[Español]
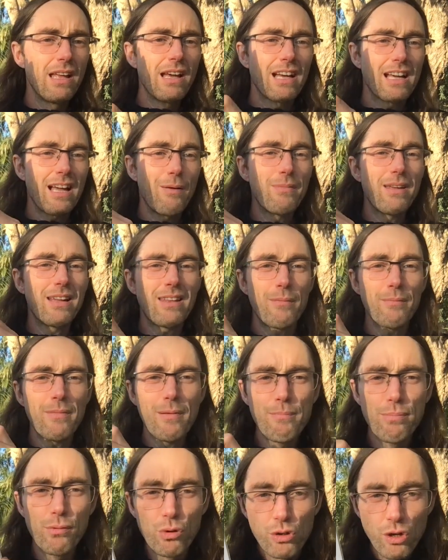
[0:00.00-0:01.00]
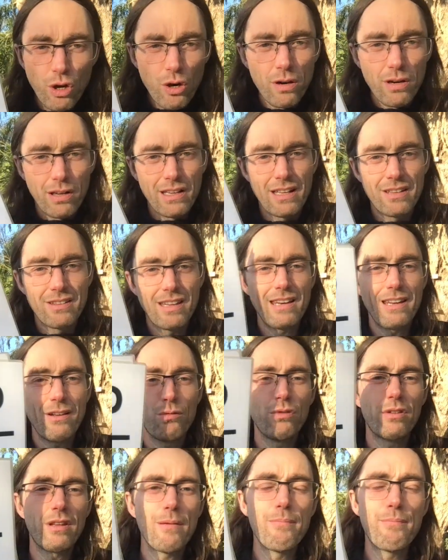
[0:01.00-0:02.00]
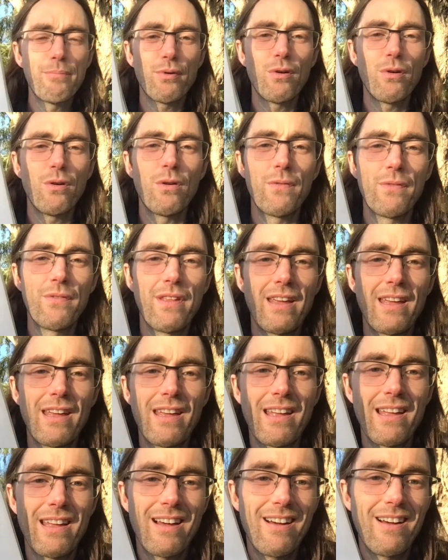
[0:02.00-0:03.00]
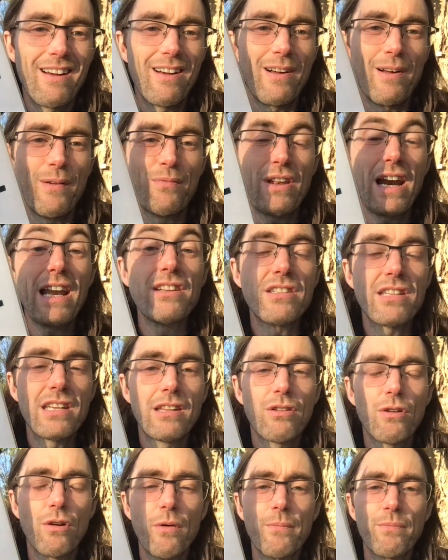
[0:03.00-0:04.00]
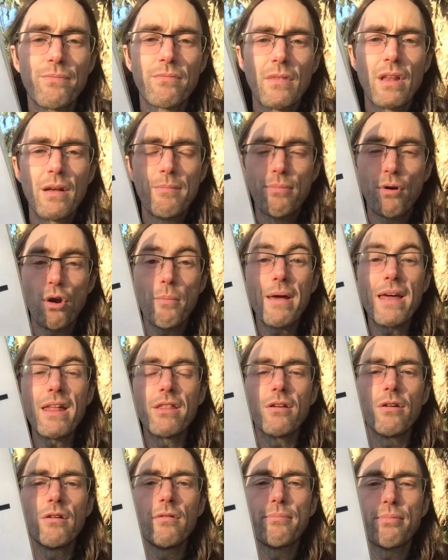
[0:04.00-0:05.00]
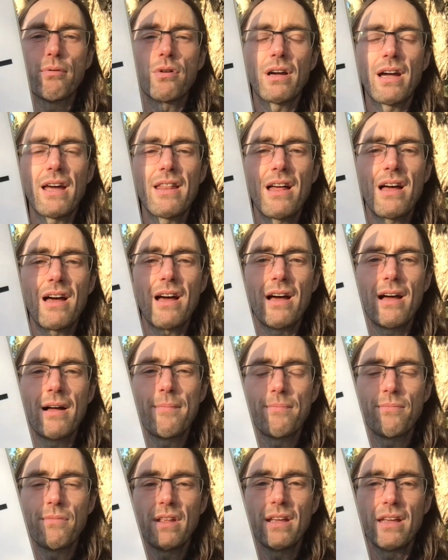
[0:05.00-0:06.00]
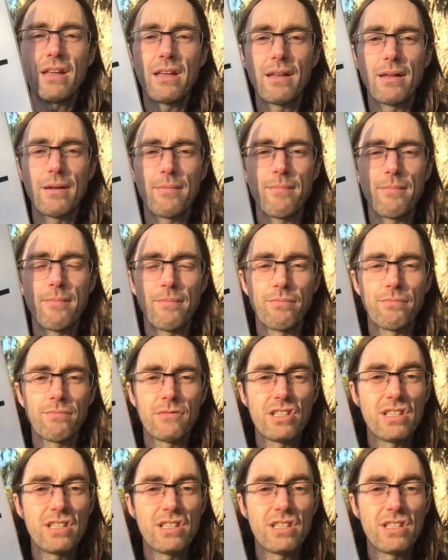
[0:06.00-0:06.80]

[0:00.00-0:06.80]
Cambia también Plutón, que tiene un tiempo de ah, tránsito promedio por cada em,